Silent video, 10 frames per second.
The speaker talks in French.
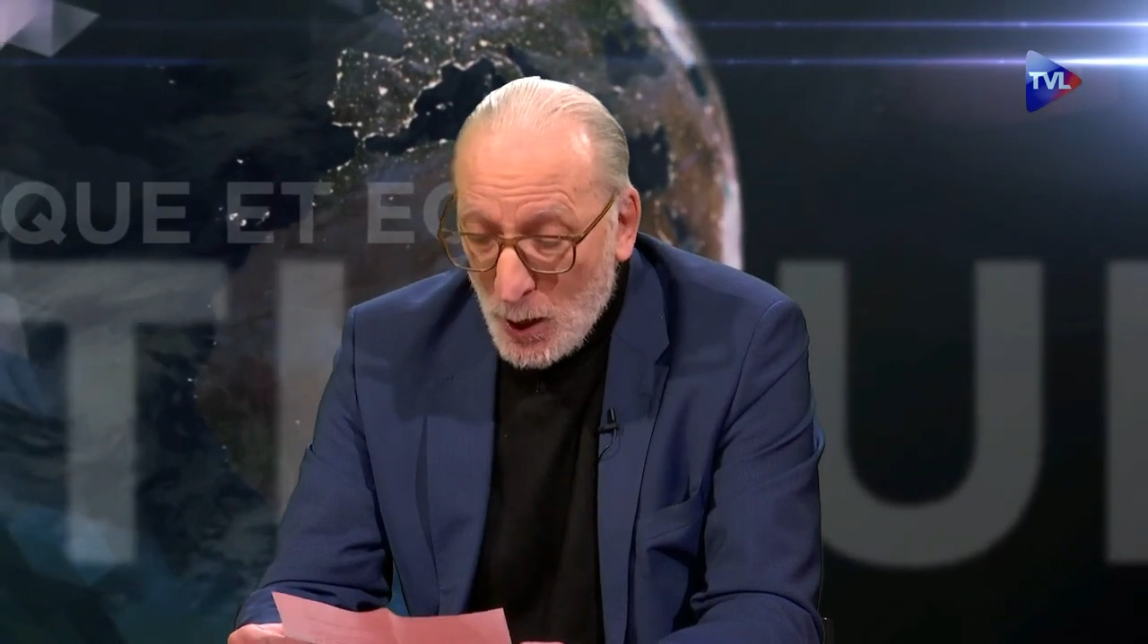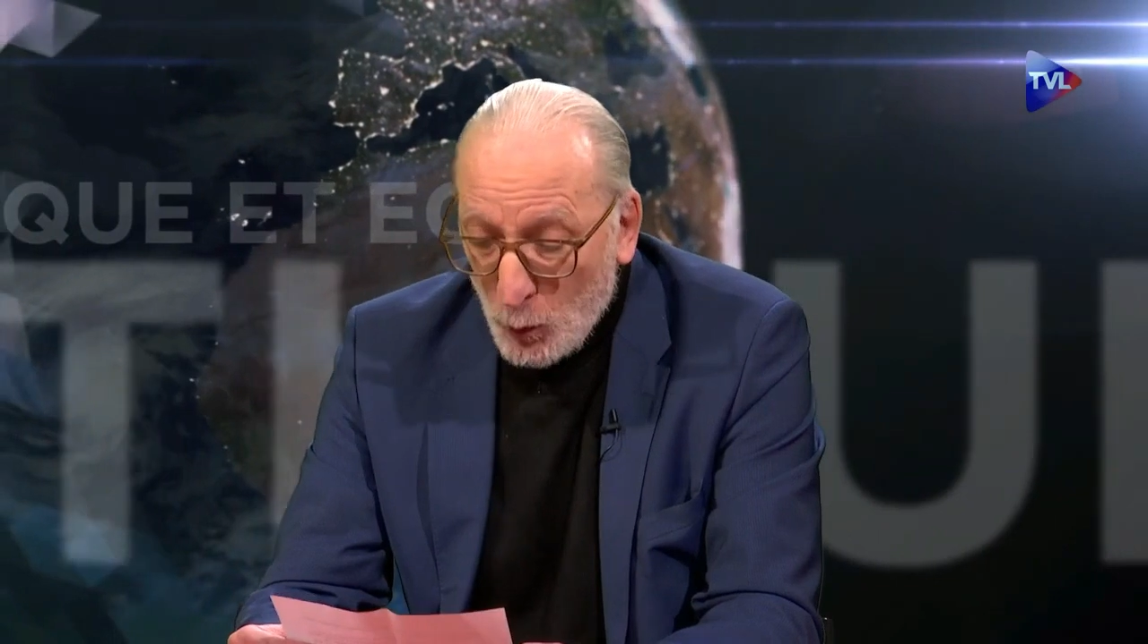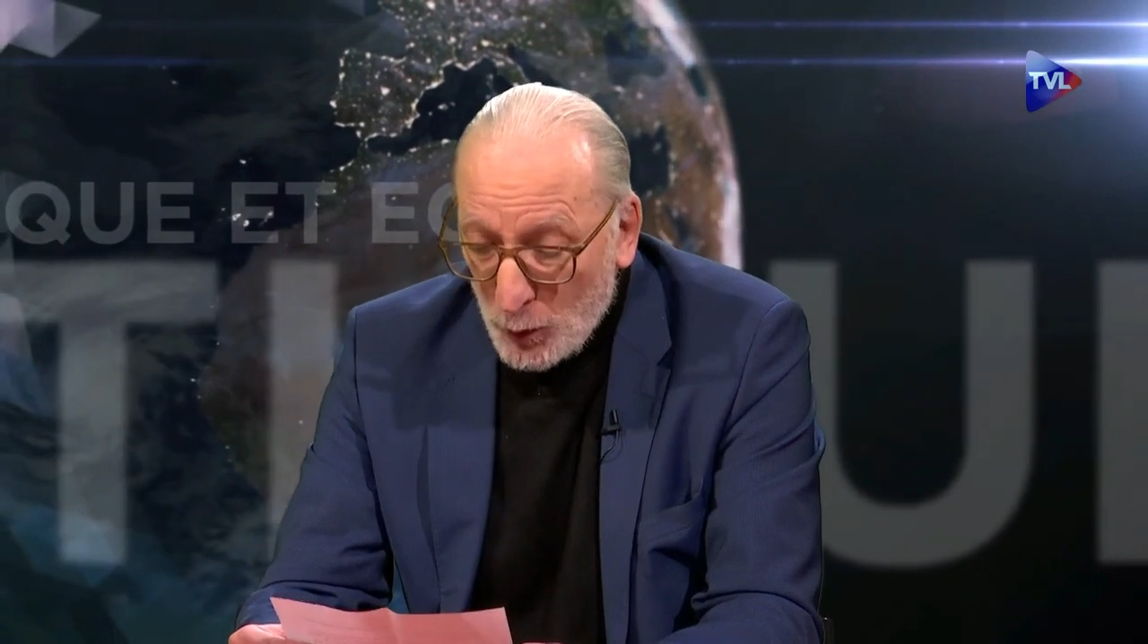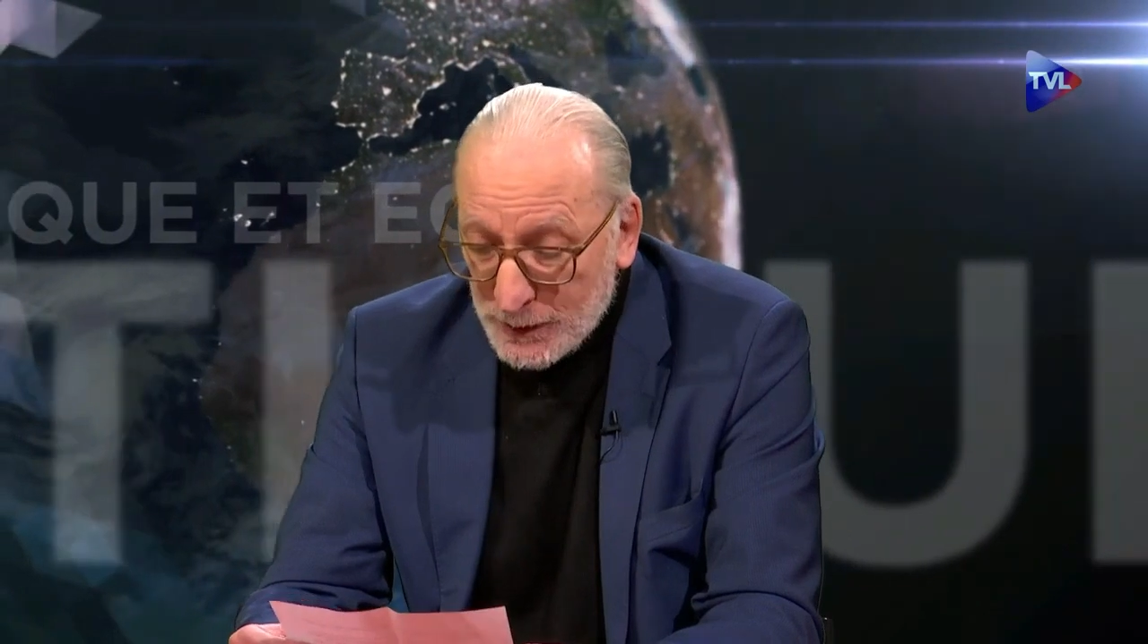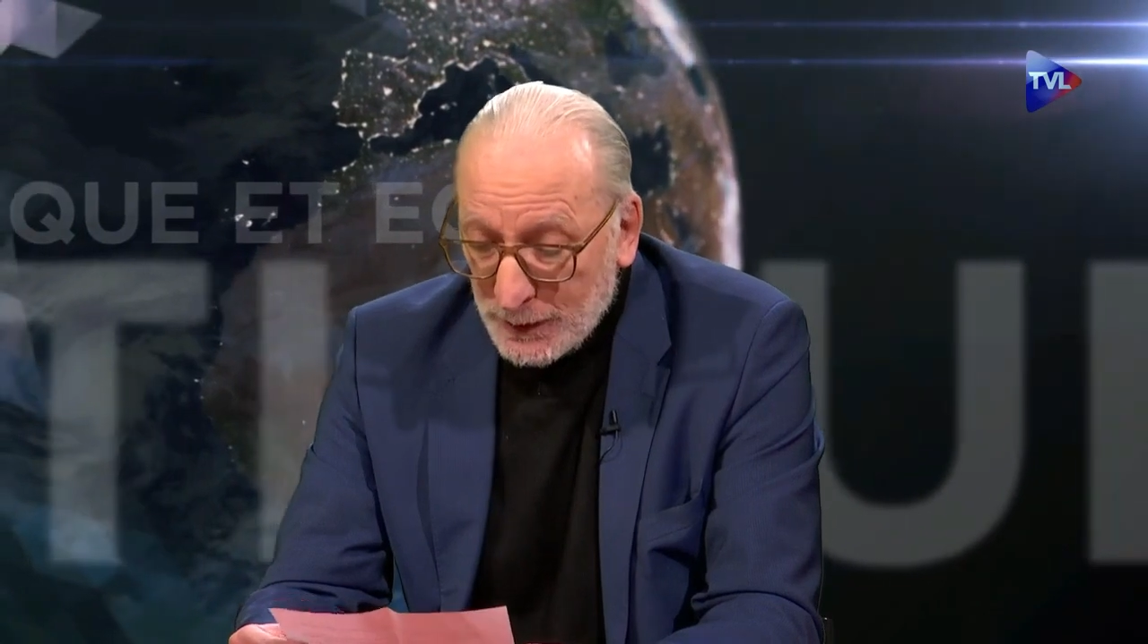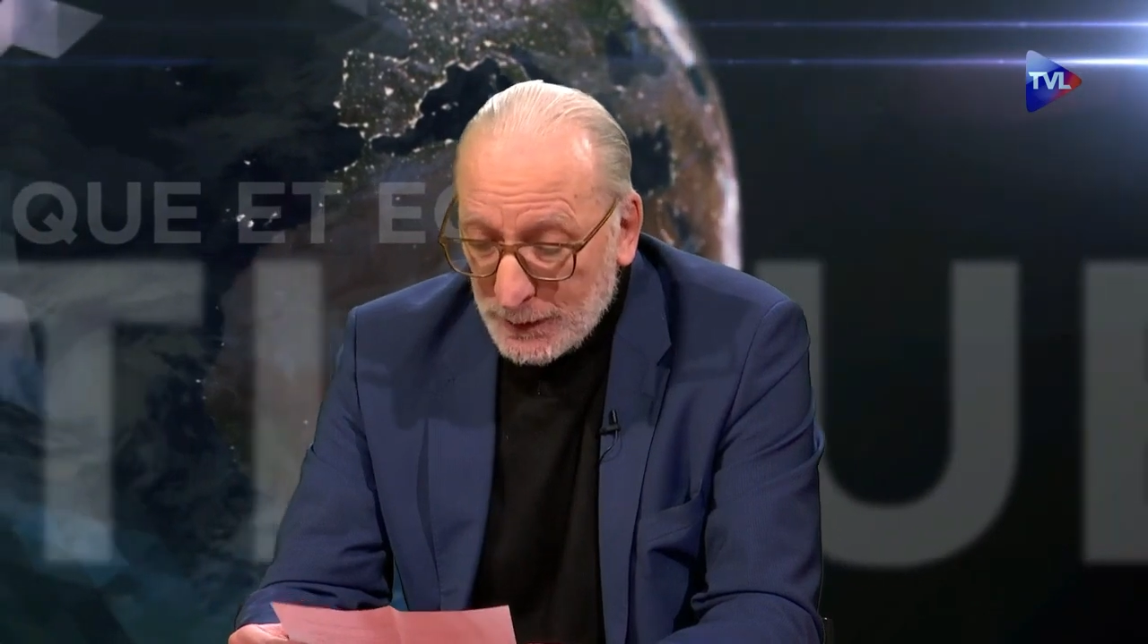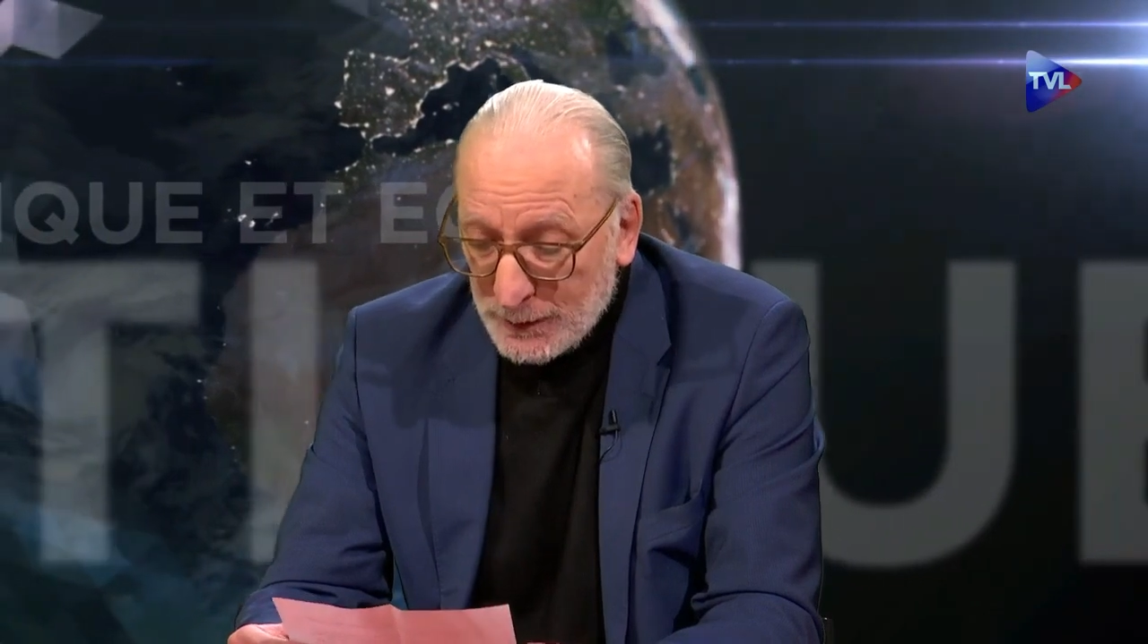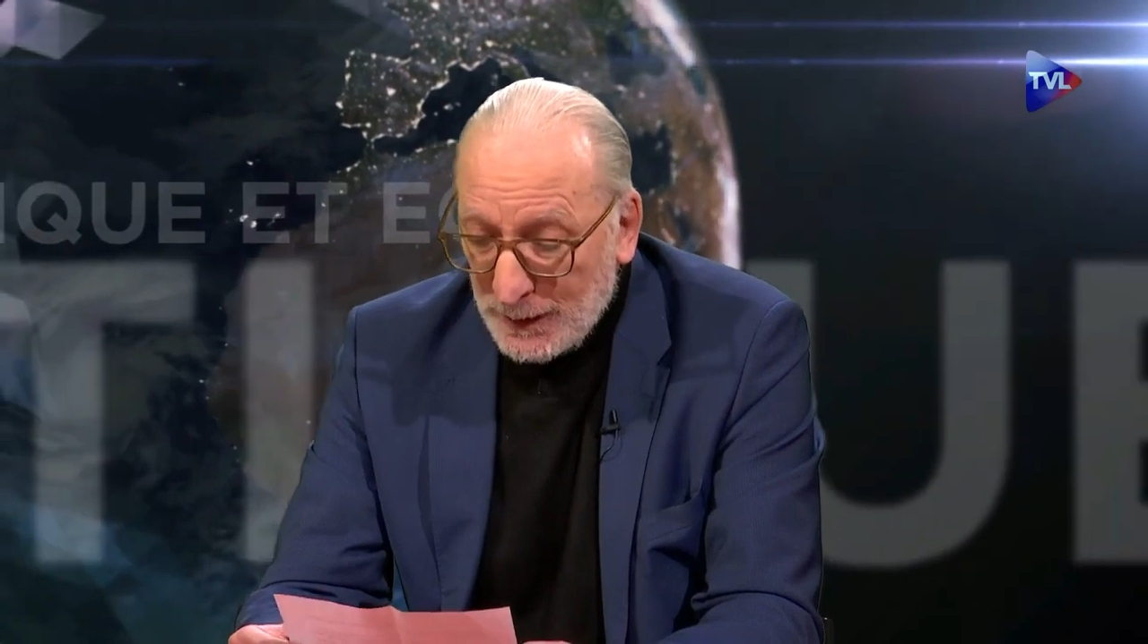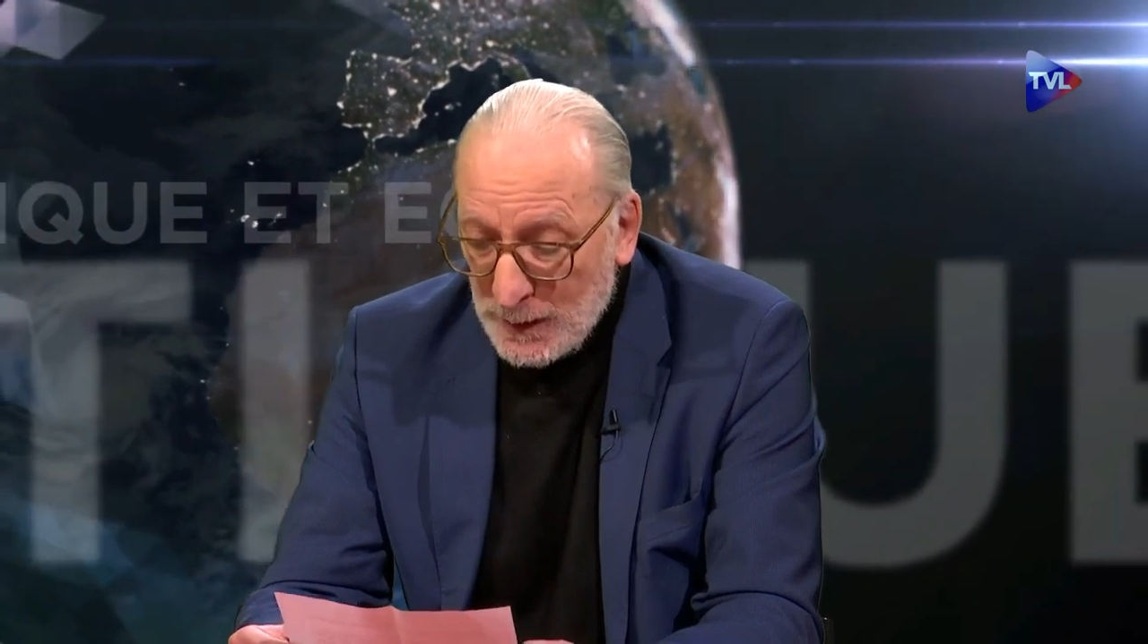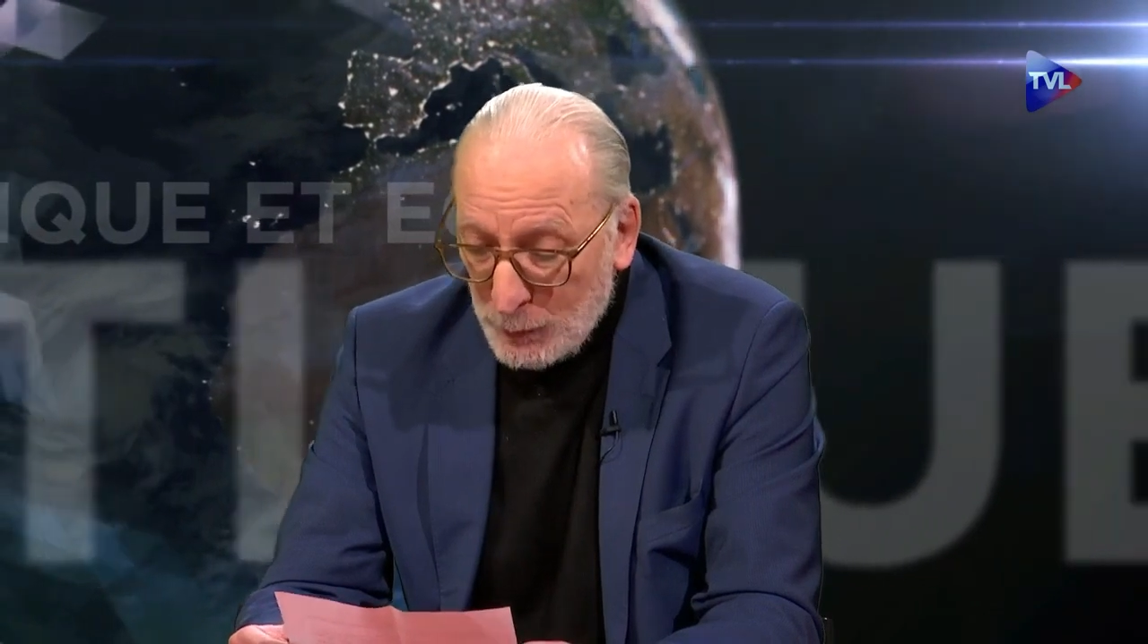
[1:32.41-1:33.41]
Wall Street et